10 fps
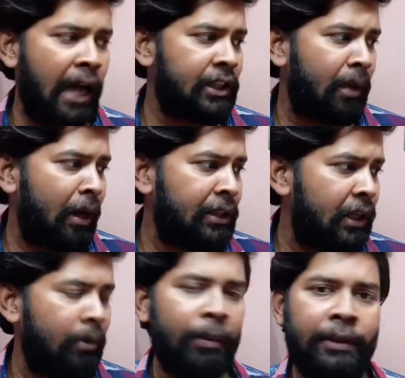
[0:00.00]
আজ আমরা
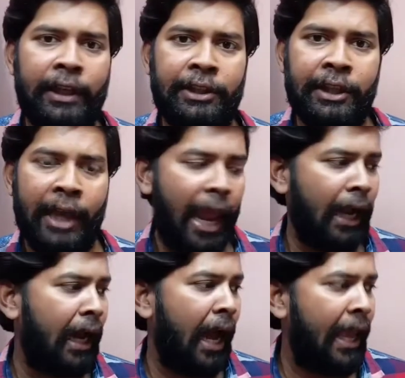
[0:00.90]
যেভাবে দেখছি
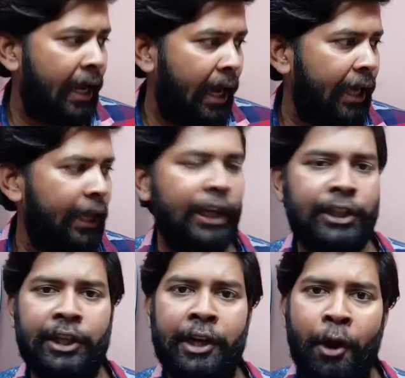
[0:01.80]
গায়ে গায়ে
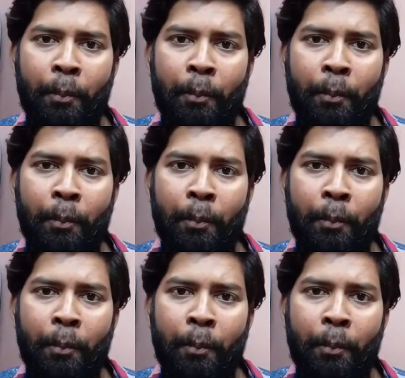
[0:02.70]
ঘেঁষে